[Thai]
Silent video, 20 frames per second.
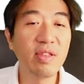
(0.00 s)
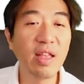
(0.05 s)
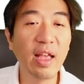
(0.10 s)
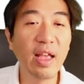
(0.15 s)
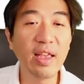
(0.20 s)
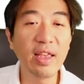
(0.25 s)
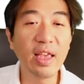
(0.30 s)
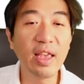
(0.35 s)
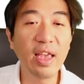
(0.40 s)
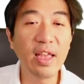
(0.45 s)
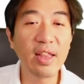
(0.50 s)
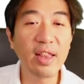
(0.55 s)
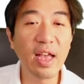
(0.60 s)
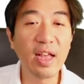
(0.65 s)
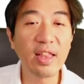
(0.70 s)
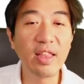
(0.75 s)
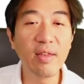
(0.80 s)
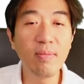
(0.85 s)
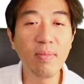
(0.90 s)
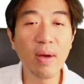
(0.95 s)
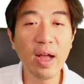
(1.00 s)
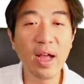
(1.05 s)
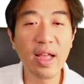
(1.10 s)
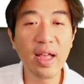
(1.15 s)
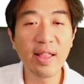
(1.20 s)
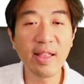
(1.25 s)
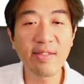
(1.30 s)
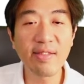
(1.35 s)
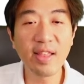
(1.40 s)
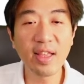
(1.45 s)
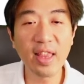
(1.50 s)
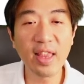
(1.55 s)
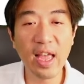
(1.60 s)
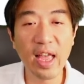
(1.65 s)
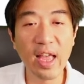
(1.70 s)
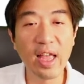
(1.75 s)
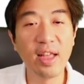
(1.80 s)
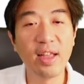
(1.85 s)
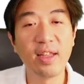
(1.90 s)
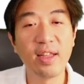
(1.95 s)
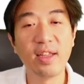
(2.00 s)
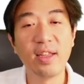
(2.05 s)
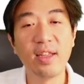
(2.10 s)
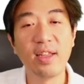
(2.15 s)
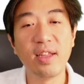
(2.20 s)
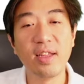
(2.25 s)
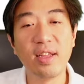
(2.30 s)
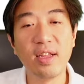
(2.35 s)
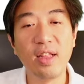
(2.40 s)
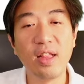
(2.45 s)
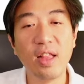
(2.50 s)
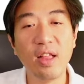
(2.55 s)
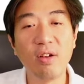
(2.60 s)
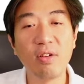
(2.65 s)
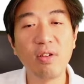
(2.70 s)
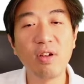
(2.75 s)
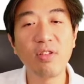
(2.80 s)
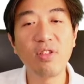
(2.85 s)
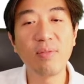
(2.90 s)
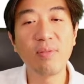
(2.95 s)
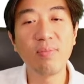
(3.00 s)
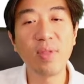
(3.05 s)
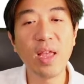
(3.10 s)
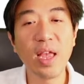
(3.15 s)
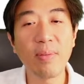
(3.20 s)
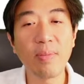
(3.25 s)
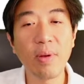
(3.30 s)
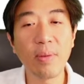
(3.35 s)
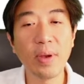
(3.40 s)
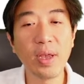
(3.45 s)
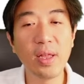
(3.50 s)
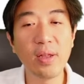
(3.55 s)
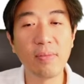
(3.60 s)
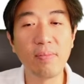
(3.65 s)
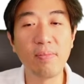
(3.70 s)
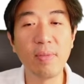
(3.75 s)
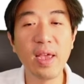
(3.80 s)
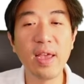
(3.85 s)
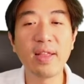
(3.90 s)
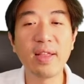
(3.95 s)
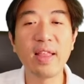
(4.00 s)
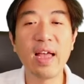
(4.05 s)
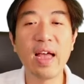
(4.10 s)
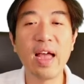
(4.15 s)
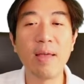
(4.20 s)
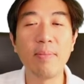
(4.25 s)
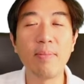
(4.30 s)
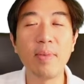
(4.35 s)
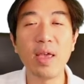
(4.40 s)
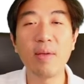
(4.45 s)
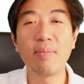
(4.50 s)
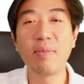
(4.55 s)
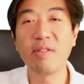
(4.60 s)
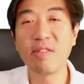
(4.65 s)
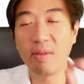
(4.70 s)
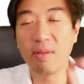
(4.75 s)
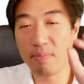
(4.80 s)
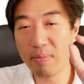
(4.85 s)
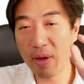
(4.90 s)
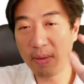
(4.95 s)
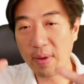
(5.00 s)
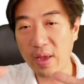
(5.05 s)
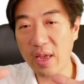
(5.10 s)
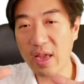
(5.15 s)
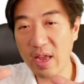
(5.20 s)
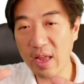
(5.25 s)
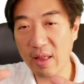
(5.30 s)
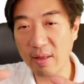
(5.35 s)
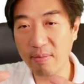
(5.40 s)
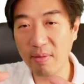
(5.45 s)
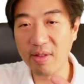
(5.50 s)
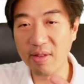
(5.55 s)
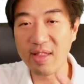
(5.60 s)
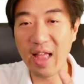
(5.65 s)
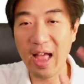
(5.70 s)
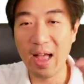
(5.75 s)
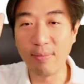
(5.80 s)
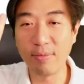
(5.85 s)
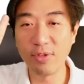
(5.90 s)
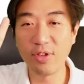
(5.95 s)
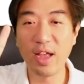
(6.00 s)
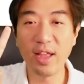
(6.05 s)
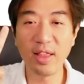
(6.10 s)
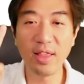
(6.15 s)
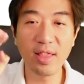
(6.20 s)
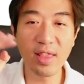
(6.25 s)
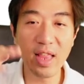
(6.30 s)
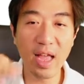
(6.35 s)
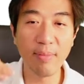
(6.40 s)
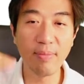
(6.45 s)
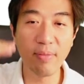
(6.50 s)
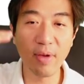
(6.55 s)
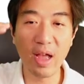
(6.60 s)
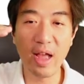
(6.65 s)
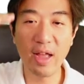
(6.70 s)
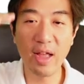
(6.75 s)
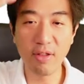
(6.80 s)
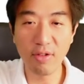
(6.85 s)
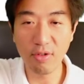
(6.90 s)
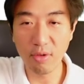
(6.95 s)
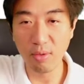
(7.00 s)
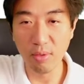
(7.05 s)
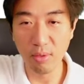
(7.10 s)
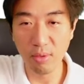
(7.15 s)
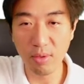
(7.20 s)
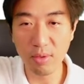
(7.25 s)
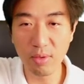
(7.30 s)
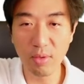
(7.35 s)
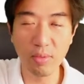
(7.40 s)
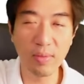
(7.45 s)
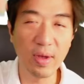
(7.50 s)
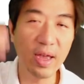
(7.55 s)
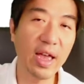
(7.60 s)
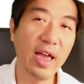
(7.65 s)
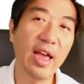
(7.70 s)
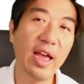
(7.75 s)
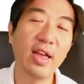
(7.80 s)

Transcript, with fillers: สังเกตอธิบายลักษณะแล้วก็จำแนกประเภทของเมฆได้เมฆมี10ประเภทมี3ชั้นต่ำกลางสูงถูกไหมฮะ